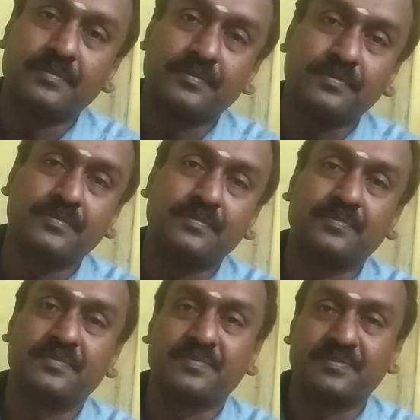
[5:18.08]
விளையாட்டு
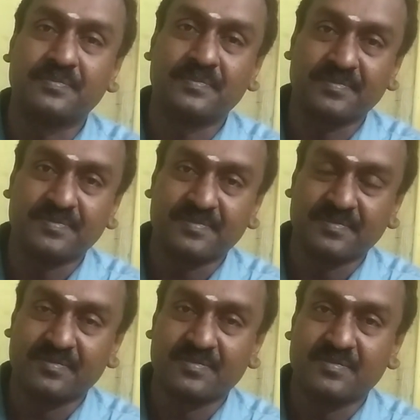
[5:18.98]
அதை விட
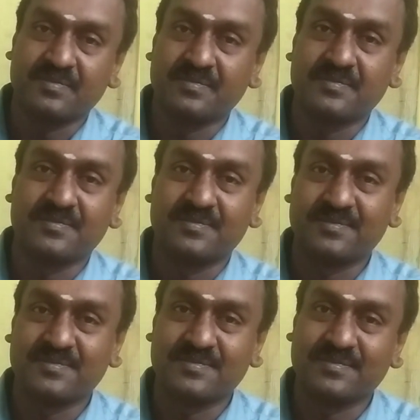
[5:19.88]
ரொம்ப முக்கியம்
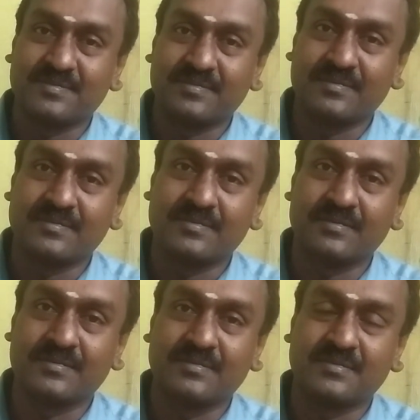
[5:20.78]
ஜெயிக்க
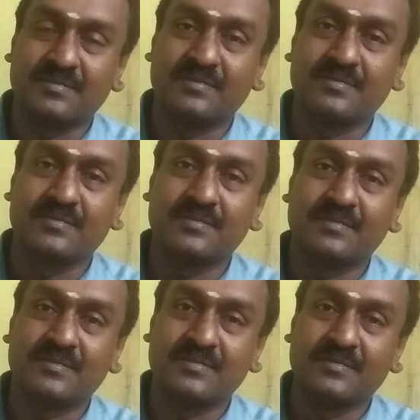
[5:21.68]
போகிறோம் அப்புறம்
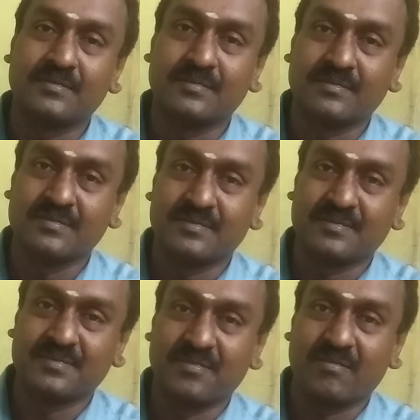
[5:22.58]
ஜெயிக்கிறதுல அர்த்தமே
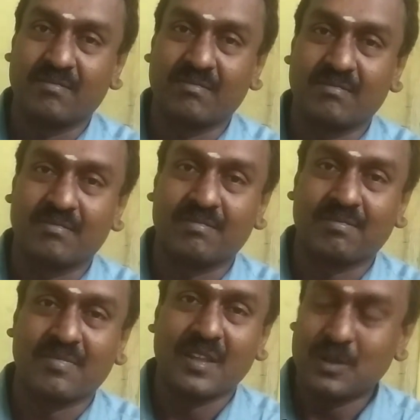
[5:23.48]
இல்லை தலை
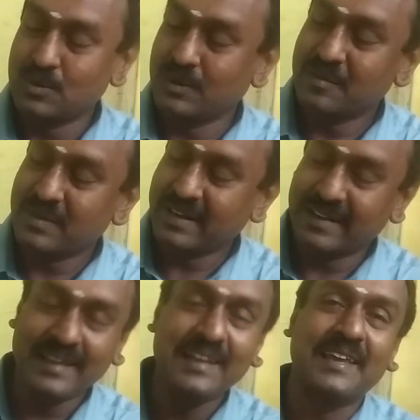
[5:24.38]
ஸோ இந்த மாதிரி
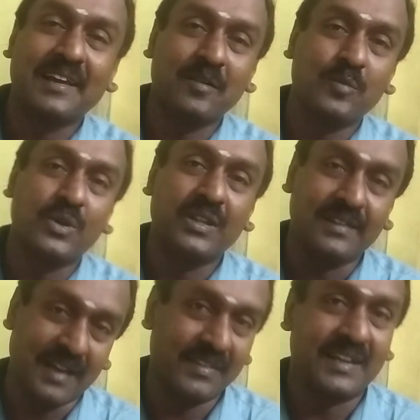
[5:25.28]
டெய்லி கேட்கும்போது
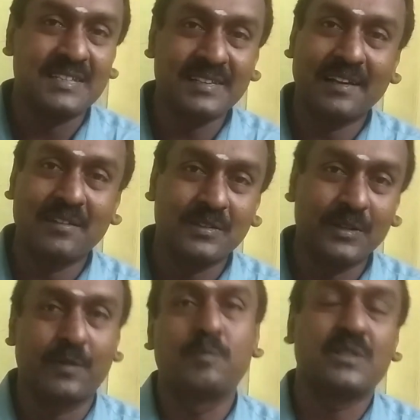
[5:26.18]
அந்த ரசிகர்கள் வந்து
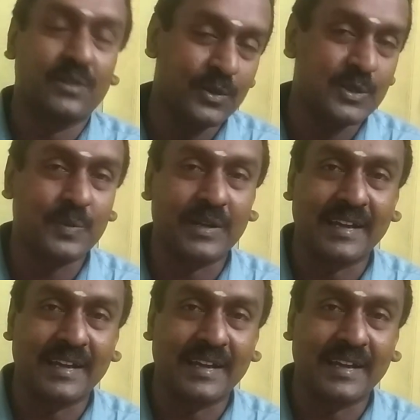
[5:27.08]
ரொம்ப சந்தோஷப்பட்டாங்க